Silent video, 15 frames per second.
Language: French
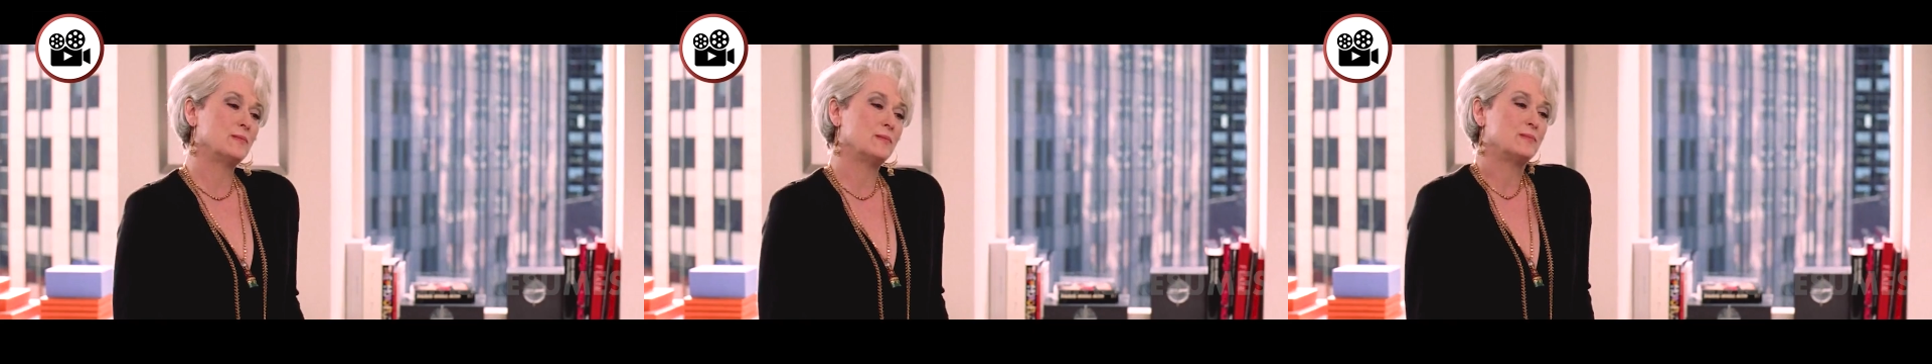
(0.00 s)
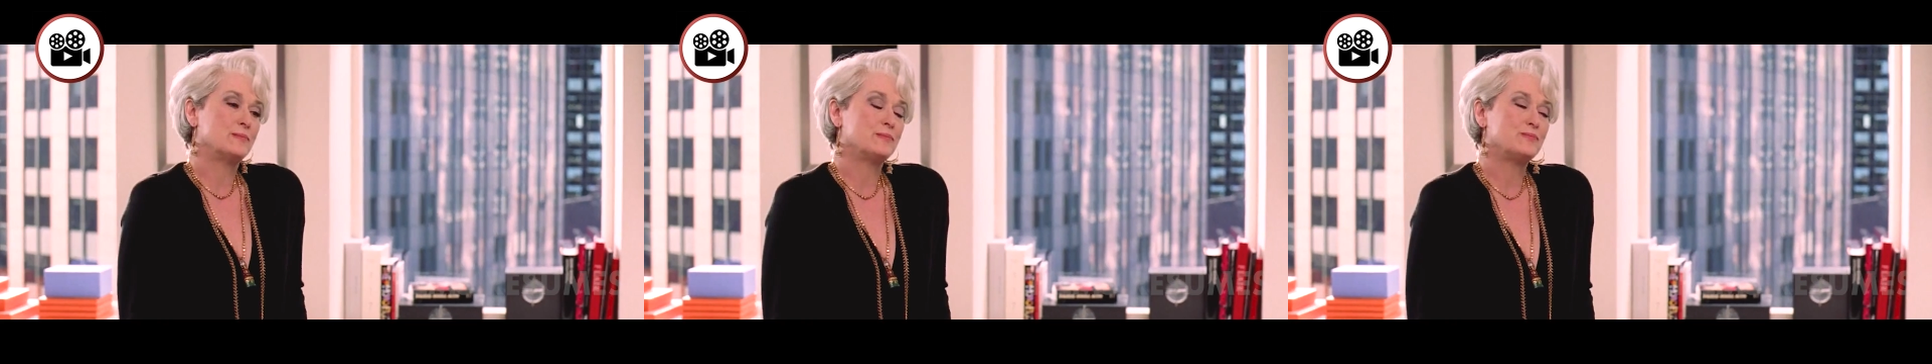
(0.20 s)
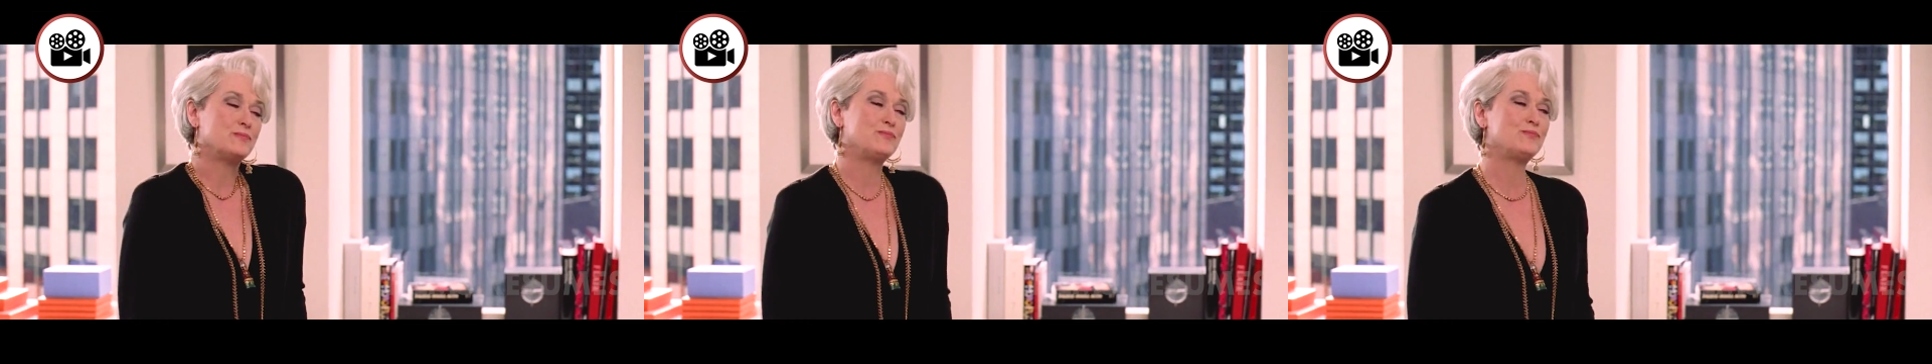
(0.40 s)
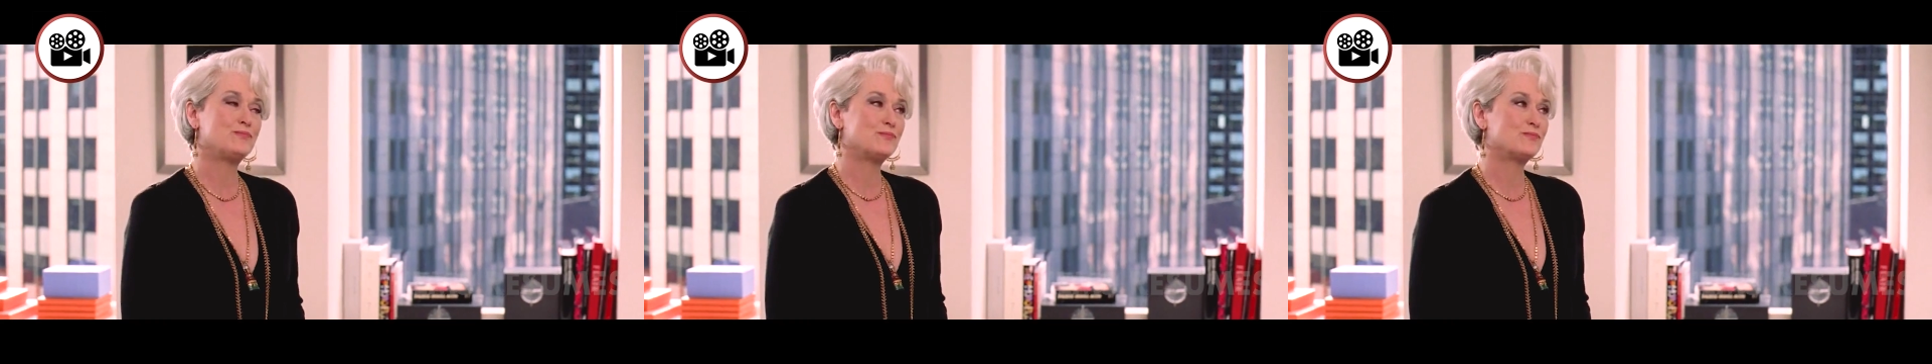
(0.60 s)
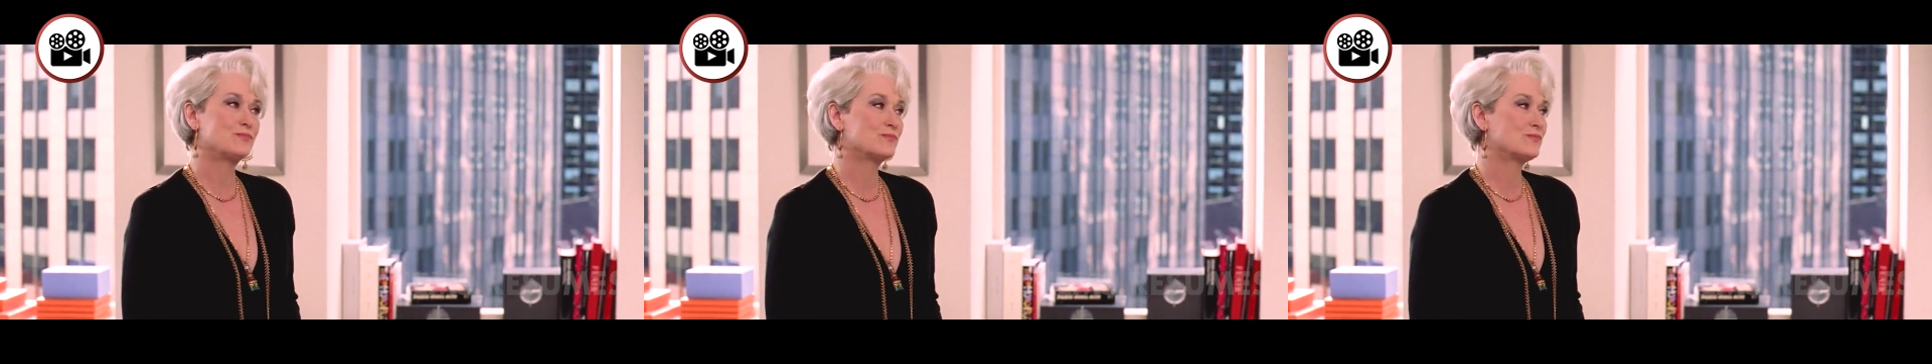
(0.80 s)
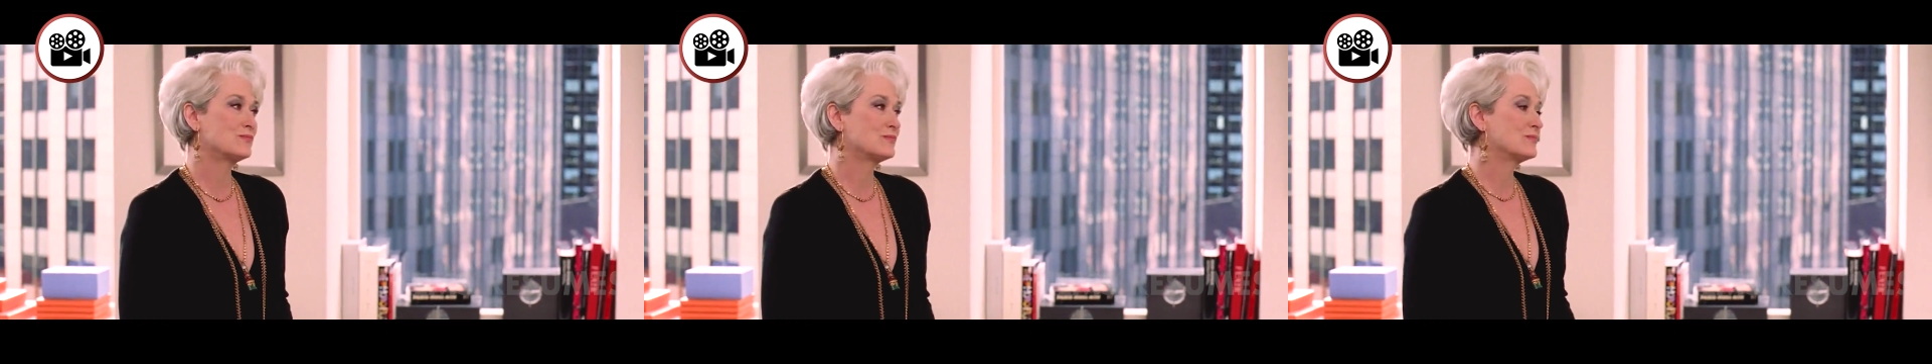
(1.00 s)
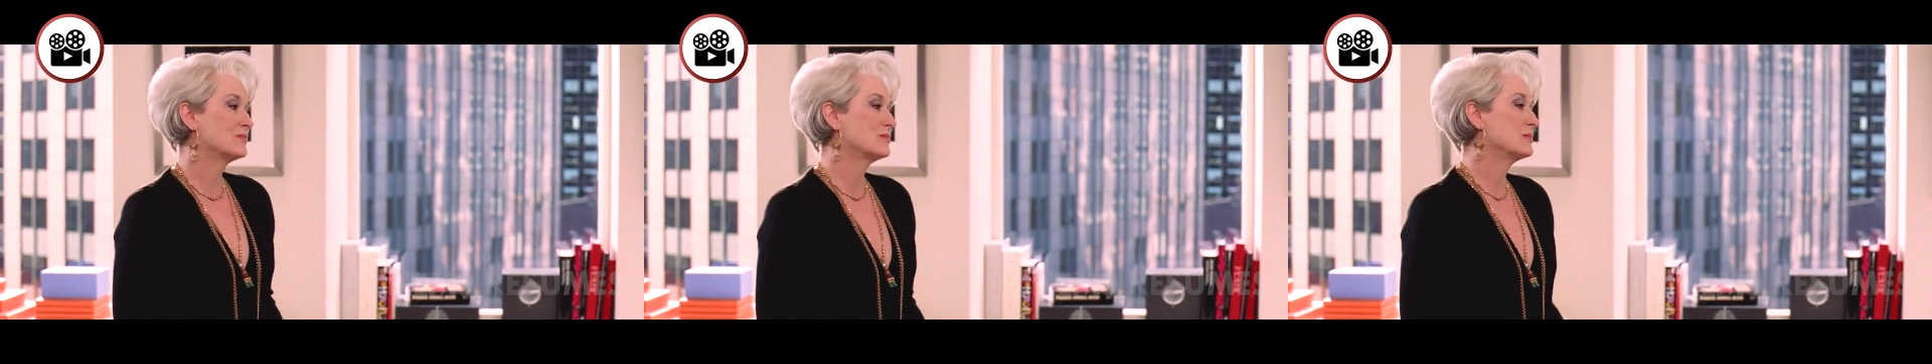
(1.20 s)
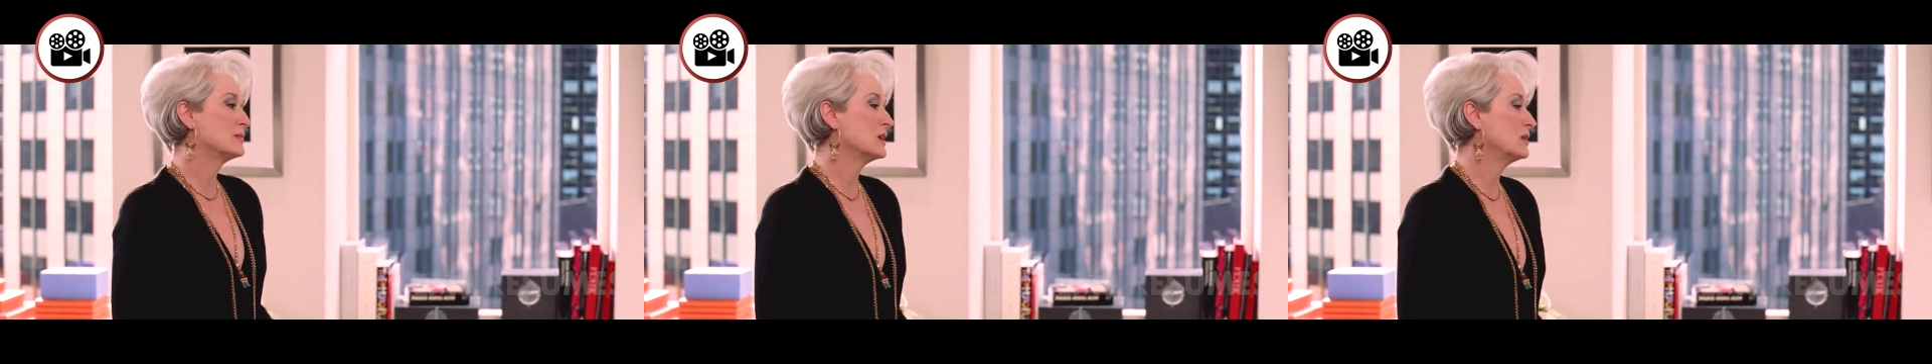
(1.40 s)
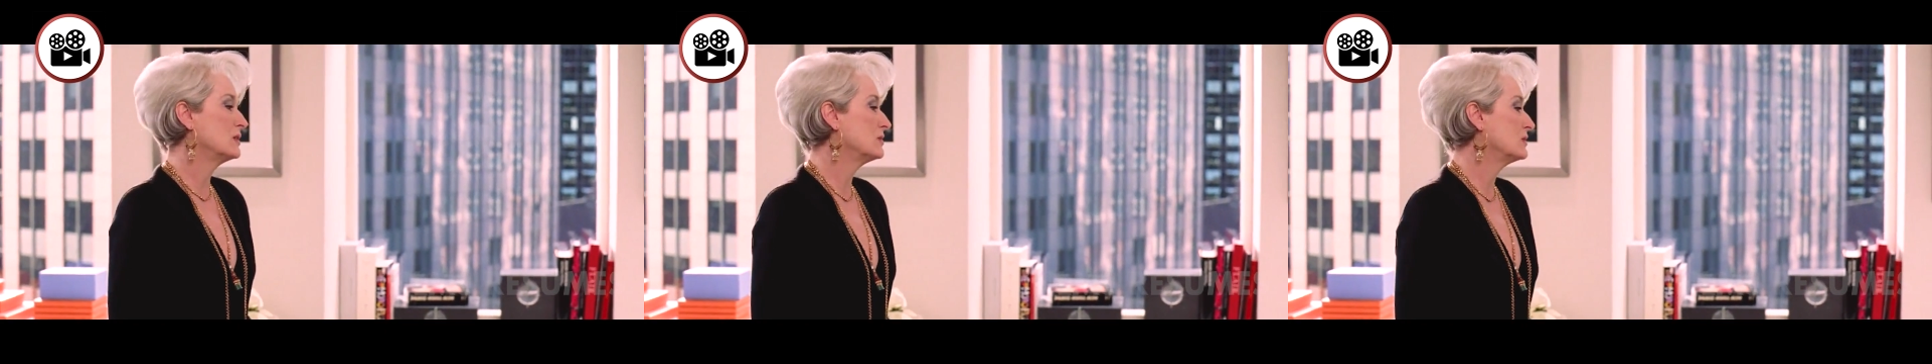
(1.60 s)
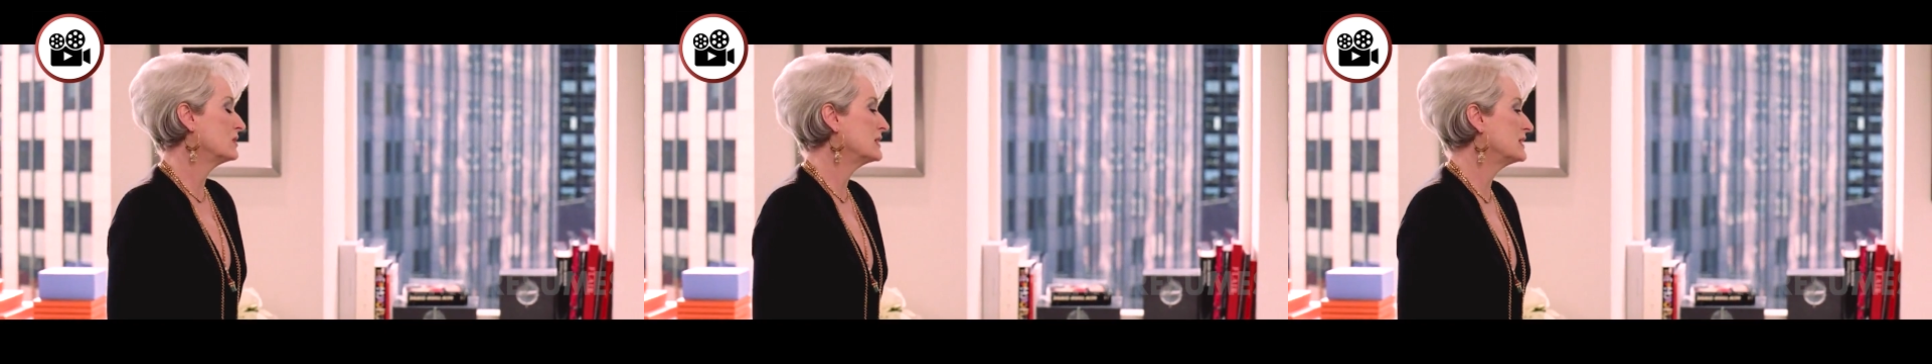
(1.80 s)
performante que les gamines embauchées
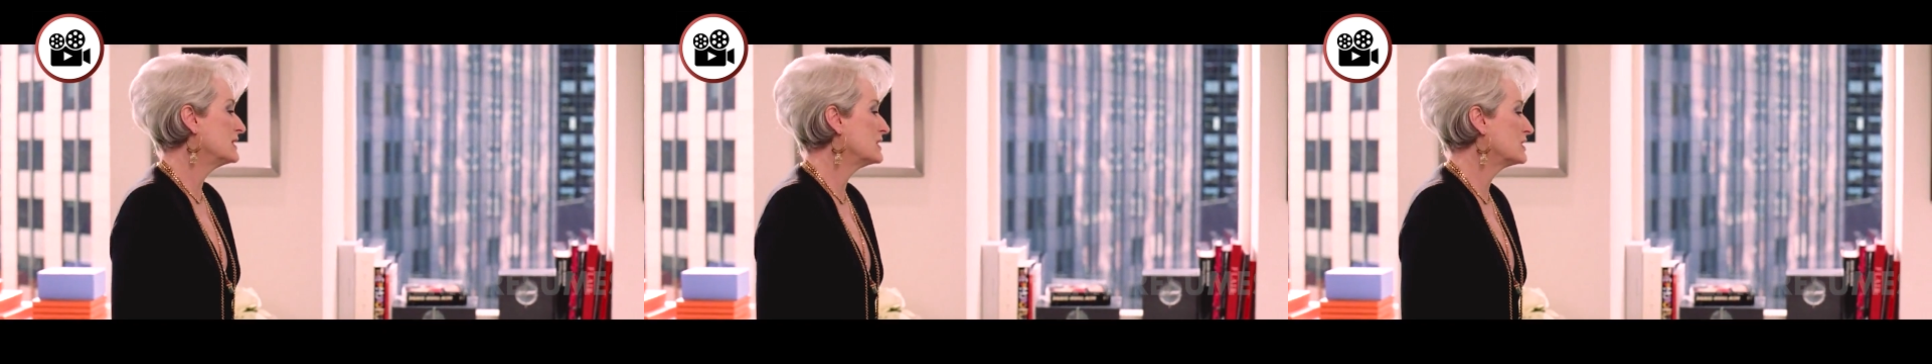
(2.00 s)
auparavant à